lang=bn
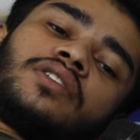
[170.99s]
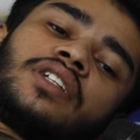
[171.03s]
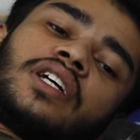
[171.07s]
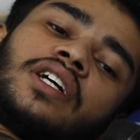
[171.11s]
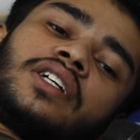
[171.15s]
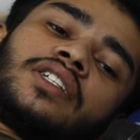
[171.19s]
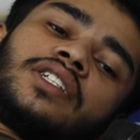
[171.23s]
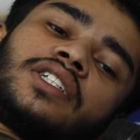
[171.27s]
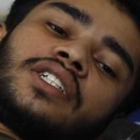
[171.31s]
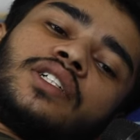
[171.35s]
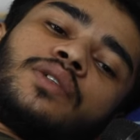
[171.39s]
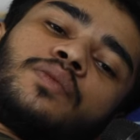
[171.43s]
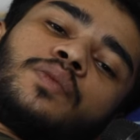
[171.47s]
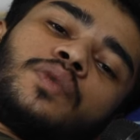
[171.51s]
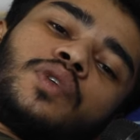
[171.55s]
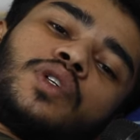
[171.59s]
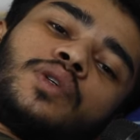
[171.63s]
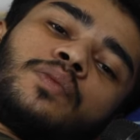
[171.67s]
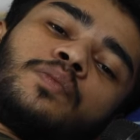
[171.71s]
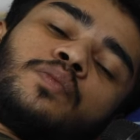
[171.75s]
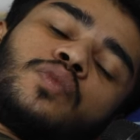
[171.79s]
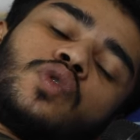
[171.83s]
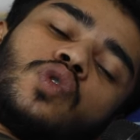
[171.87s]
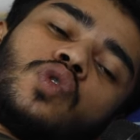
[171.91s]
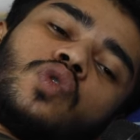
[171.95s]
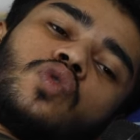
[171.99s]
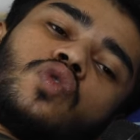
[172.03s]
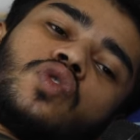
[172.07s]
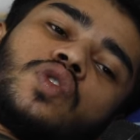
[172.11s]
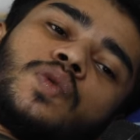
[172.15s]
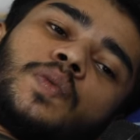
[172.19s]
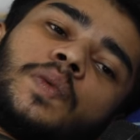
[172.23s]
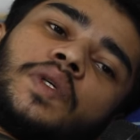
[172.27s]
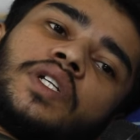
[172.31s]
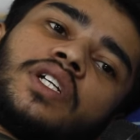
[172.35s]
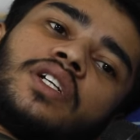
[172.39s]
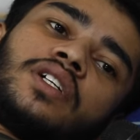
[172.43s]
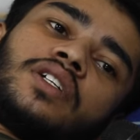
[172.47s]
তাড়াতাড়ি বলে পঙ্গু
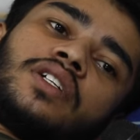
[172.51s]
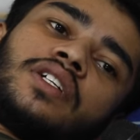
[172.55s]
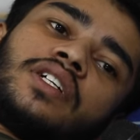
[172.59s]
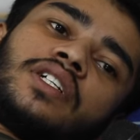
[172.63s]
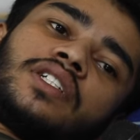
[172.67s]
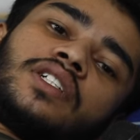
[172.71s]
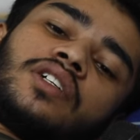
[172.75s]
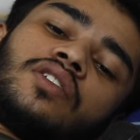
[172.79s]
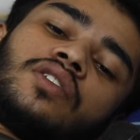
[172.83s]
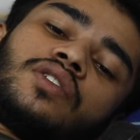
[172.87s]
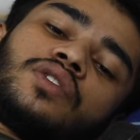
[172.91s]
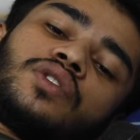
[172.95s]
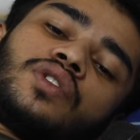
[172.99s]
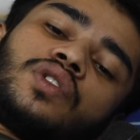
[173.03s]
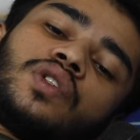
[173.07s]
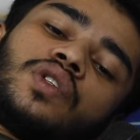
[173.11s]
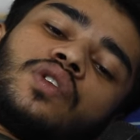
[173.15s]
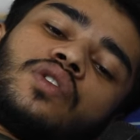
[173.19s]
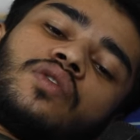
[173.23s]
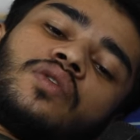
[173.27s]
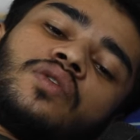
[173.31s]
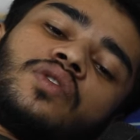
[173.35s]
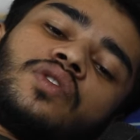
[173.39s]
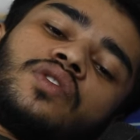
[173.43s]
হসপিটালে নিয়ে যাওয়ার জন্য